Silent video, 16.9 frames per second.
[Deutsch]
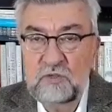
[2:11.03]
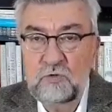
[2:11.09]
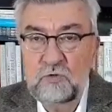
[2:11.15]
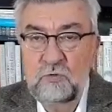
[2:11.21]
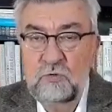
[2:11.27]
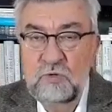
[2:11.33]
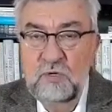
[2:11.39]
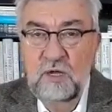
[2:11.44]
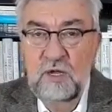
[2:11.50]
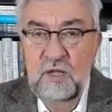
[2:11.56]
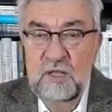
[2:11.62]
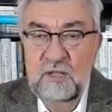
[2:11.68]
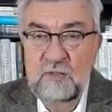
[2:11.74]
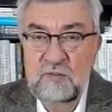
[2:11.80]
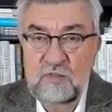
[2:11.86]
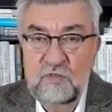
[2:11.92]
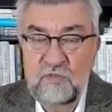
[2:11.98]
tun,
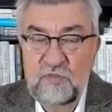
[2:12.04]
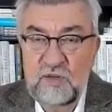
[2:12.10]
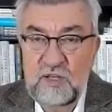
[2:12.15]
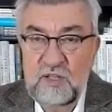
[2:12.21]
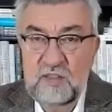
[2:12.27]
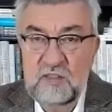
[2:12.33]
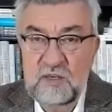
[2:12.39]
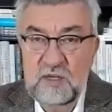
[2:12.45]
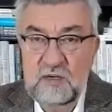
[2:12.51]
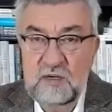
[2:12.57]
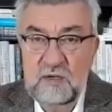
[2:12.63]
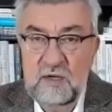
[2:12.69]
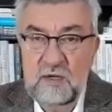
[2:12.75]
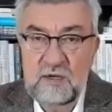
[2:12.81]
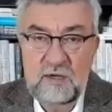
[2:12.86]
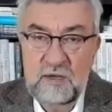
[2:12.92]
zufrieden sein kann.